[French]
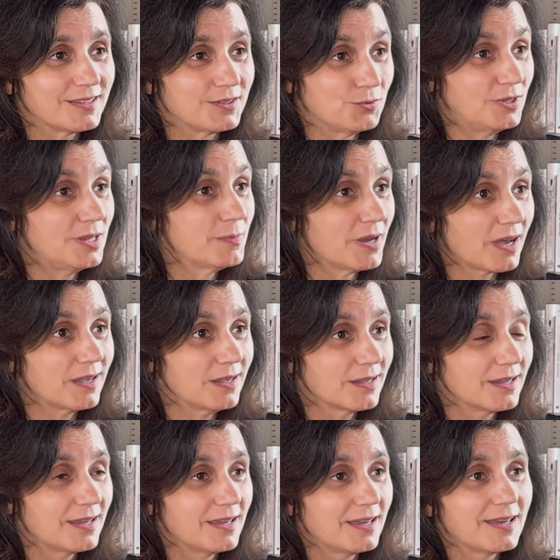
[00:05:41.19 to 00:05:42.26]
de démarrer
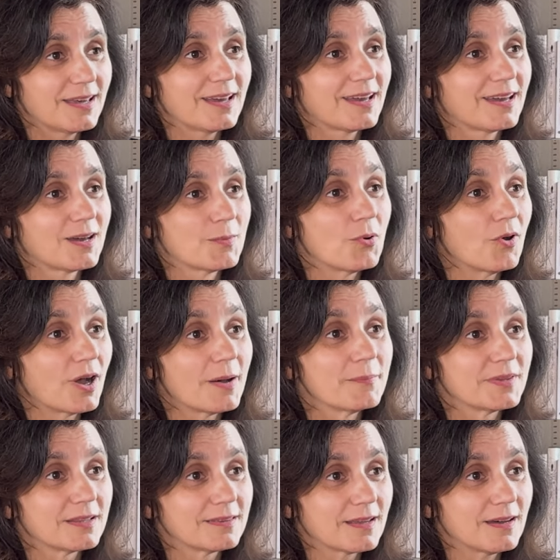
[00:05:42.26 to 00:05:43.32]
un
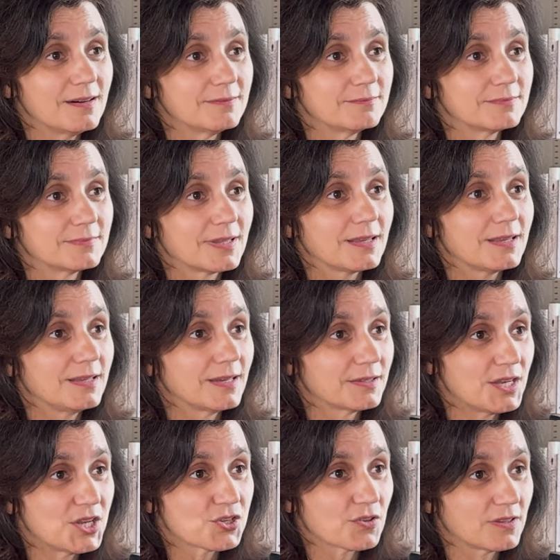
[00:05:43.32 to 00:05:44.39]
programme data et
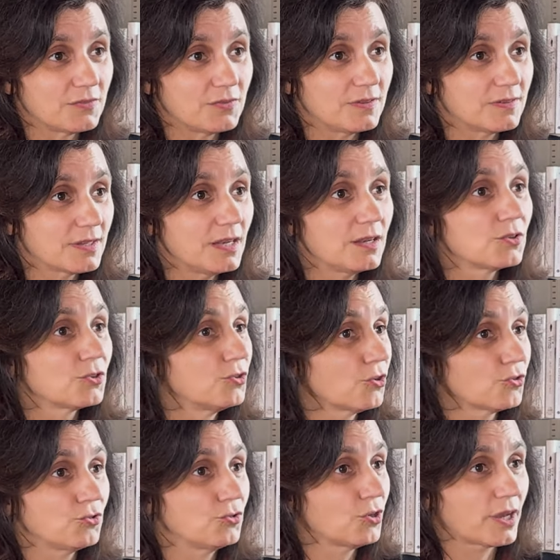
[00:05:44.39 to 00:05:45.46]
intelligence artificielle
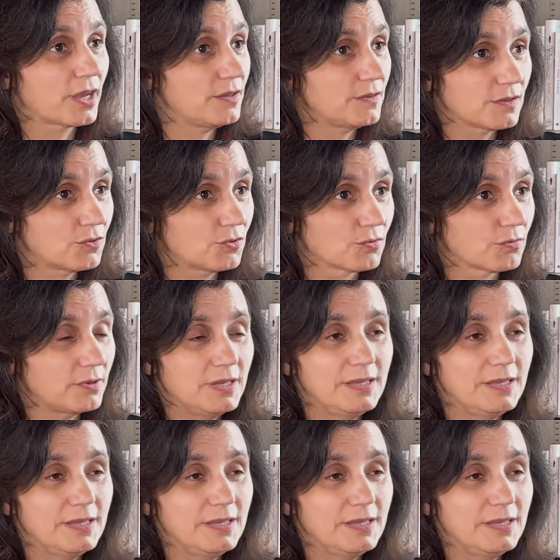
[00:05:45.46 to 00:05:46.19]
dans une organisation.